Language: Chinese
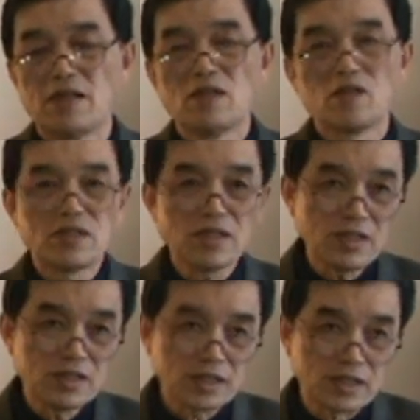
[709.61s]
所以这个
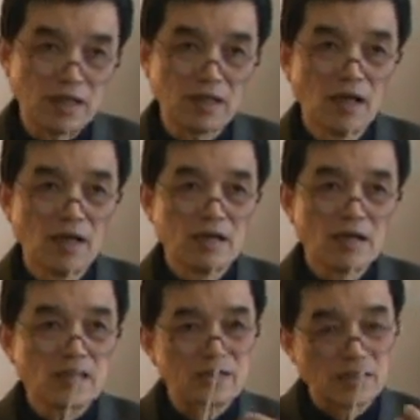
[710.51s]
意识呢，
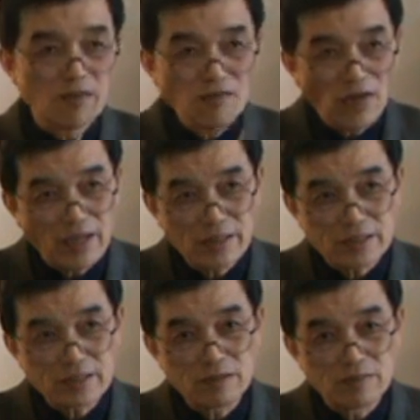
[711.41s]
它只能反映的
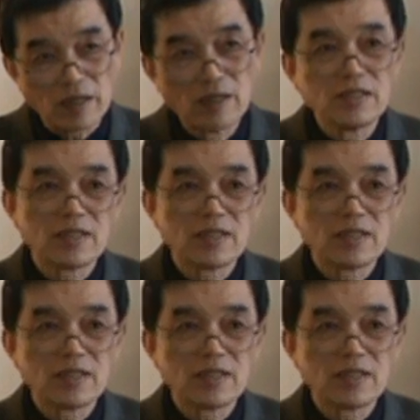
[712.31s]
是什么？